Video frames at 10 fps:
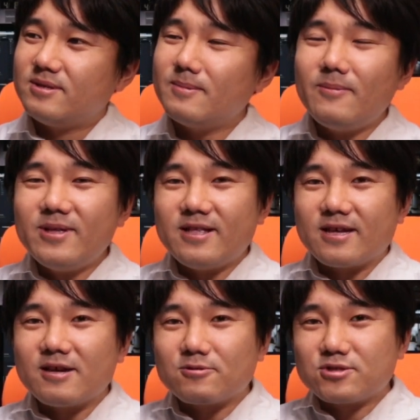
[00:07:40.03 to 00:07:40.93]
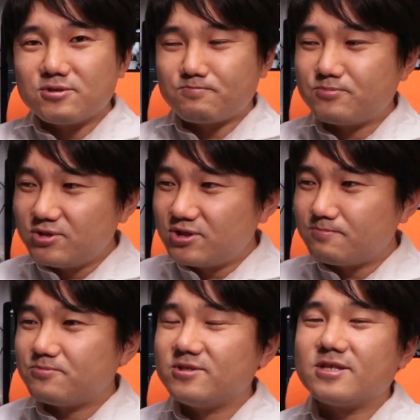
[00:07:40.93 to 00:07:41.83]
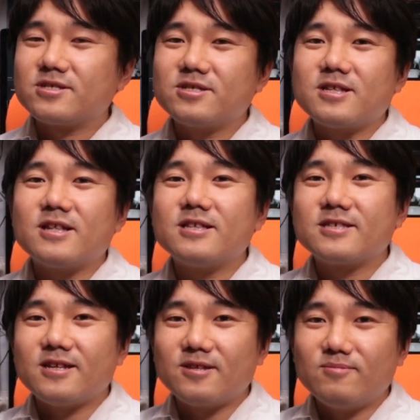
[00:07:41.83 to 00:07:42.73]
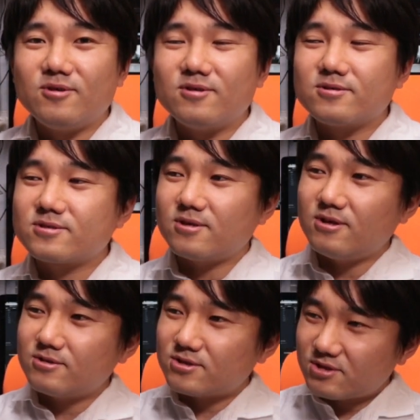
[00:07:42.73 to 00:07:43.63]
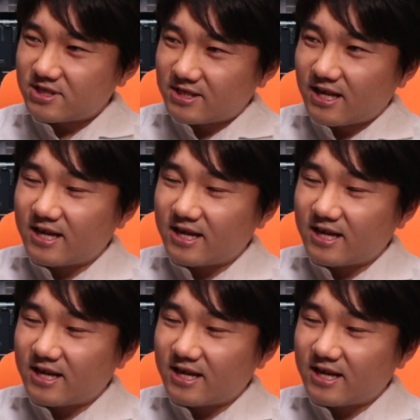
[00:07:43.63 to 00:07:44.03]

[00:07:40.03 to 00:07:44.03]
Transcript: 今までね結構10分10分で作ってたんですけれどもそれを少し